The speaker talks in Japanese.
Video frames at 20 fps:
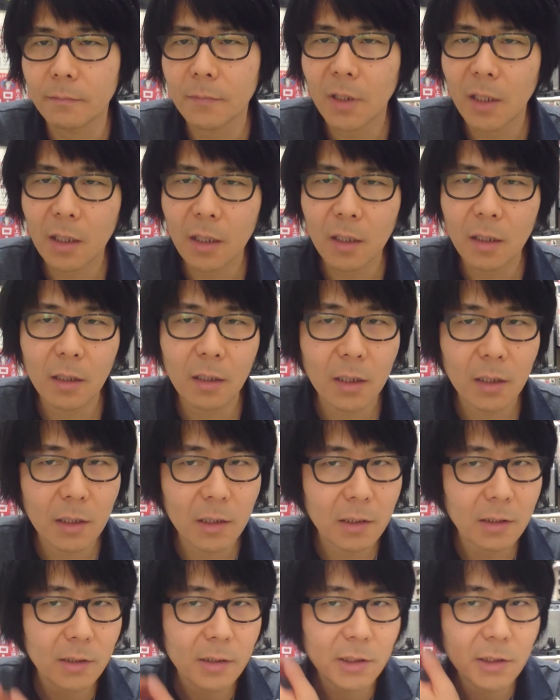で
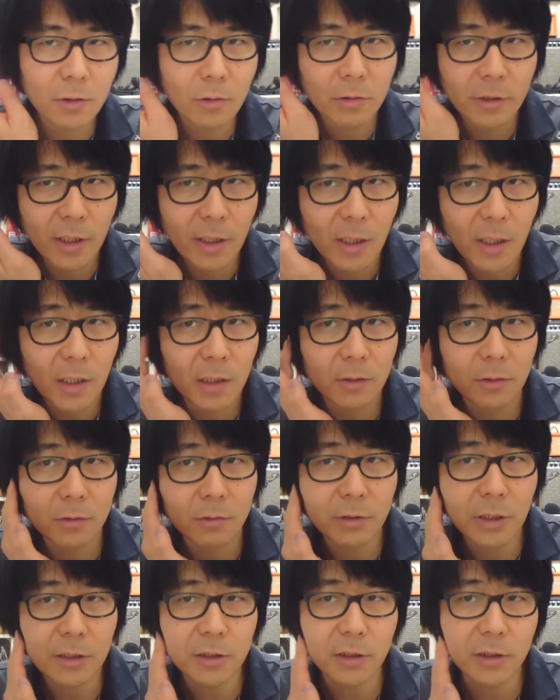一応ね
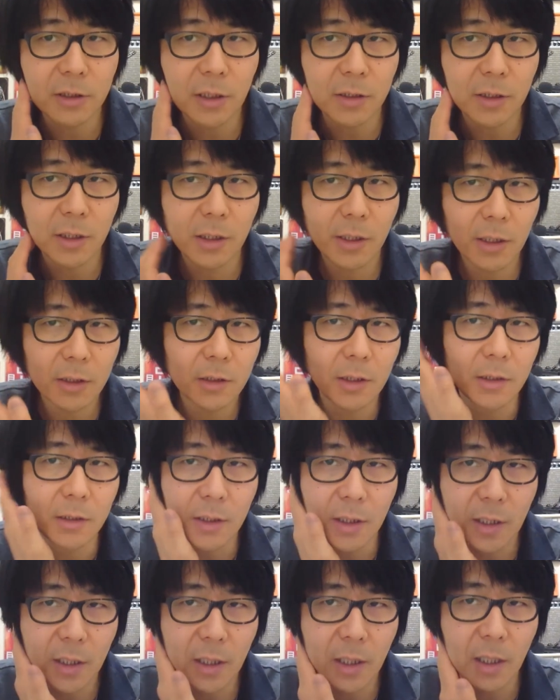2つチャンネルやって
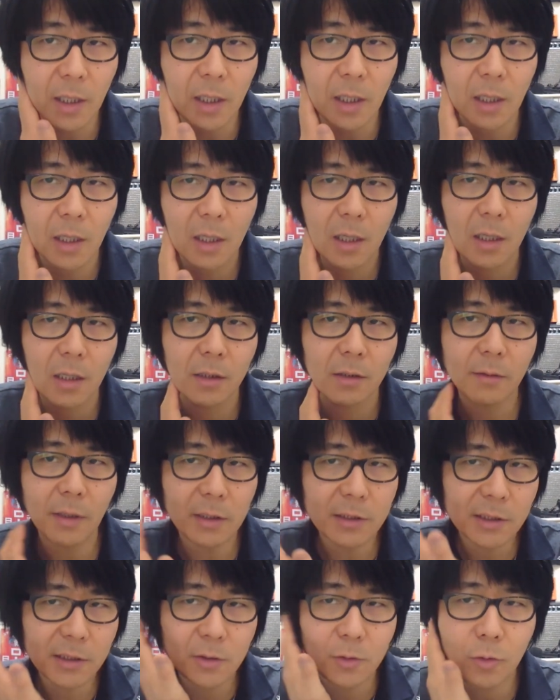て、
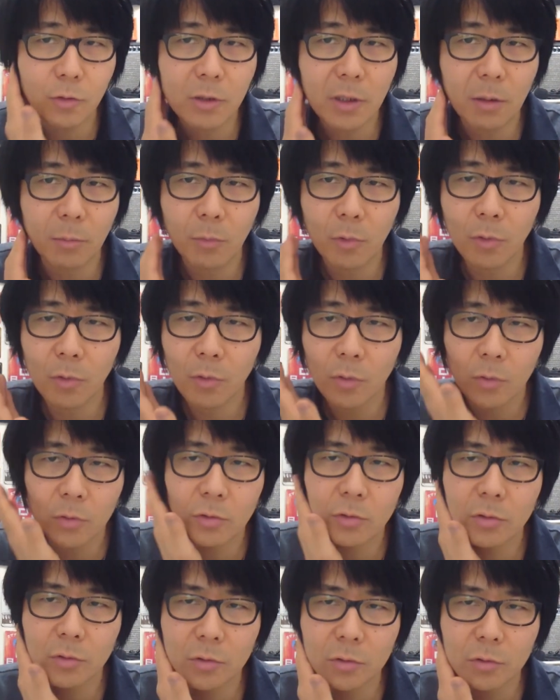あっちの方は
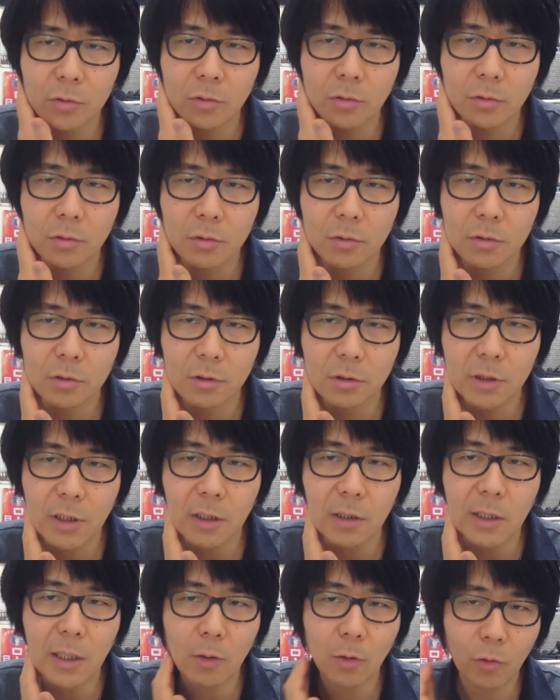もう
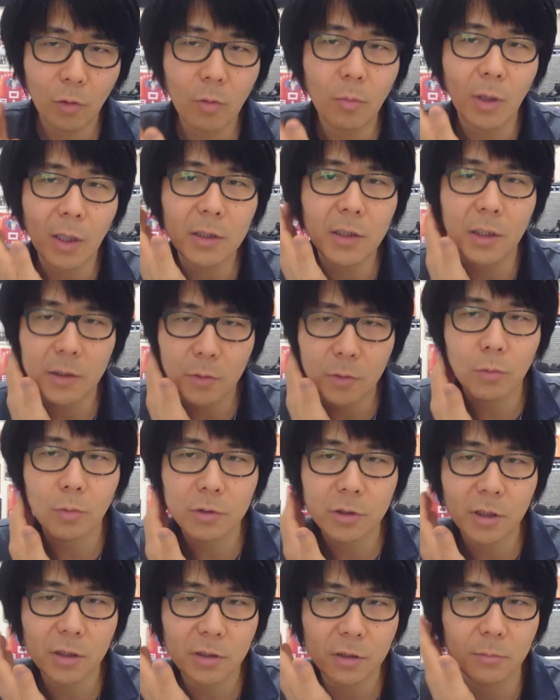ね結構か登
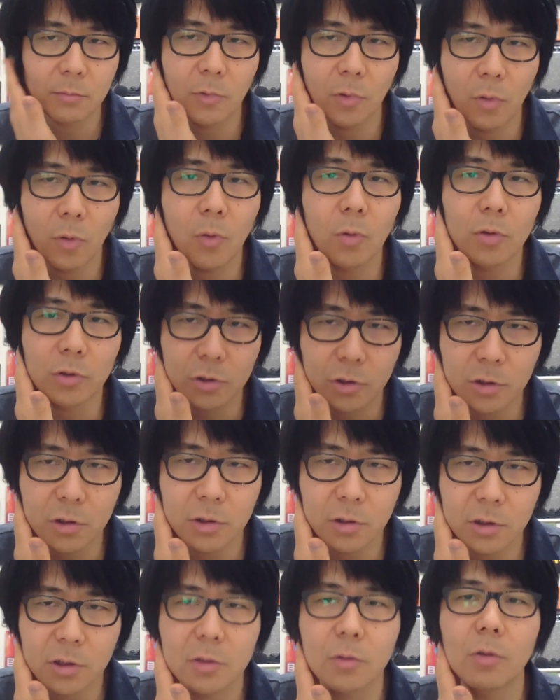録者数も多
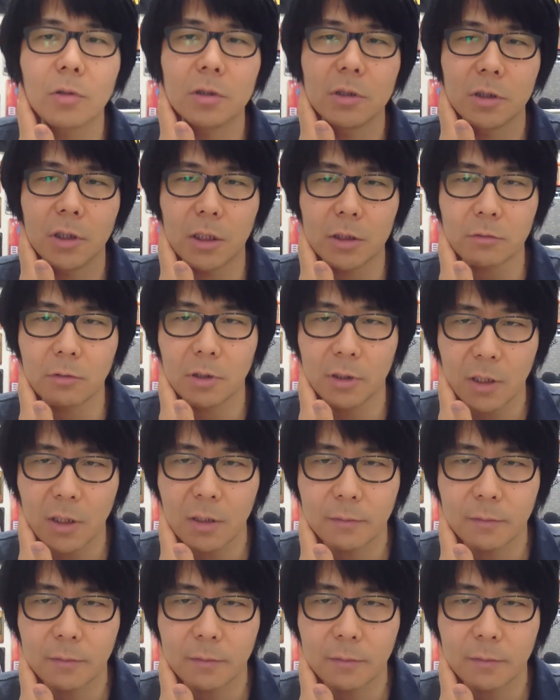くすごいんですわ